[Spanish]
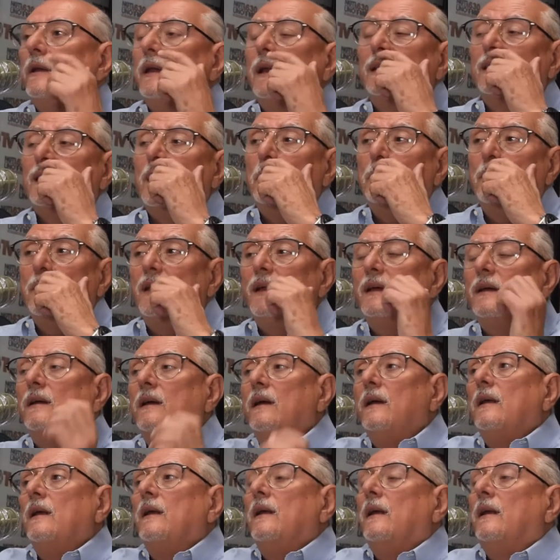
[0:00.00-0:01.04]
Y también
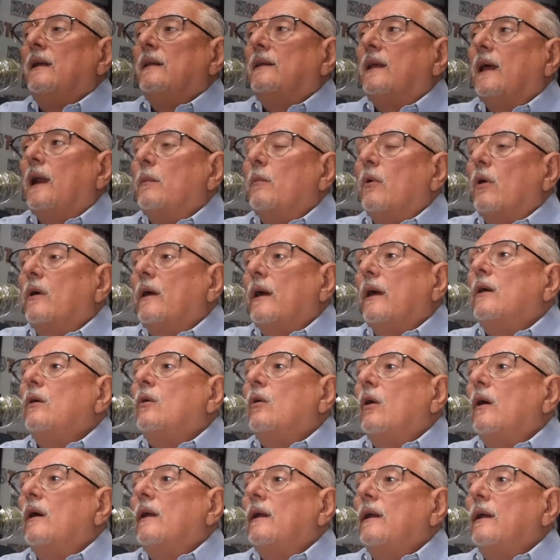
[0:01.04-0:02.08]
tenemos que
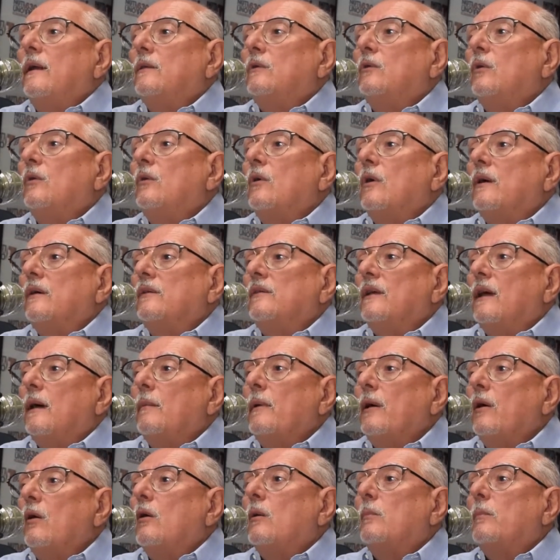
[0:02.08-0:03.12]
escoger el estudio que sea
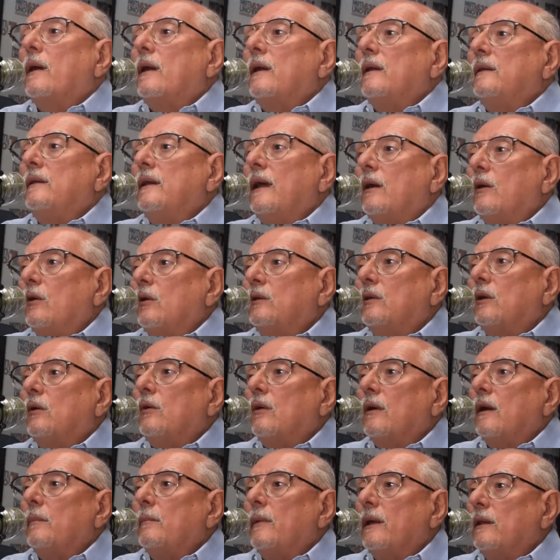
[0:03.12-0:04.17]
mejor para el
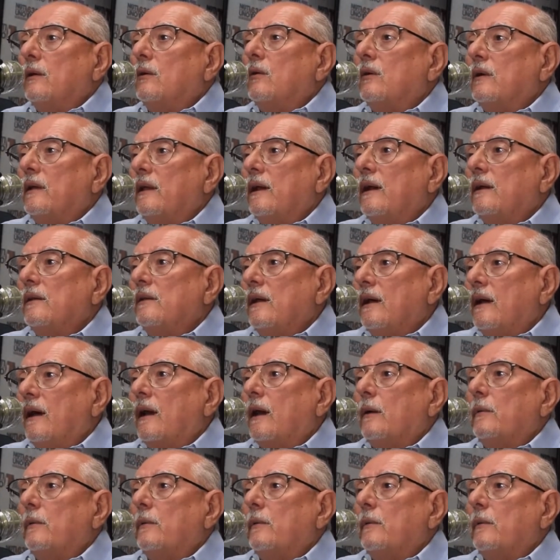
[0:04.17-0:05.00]
diagnóstico que el médico quiera llegar.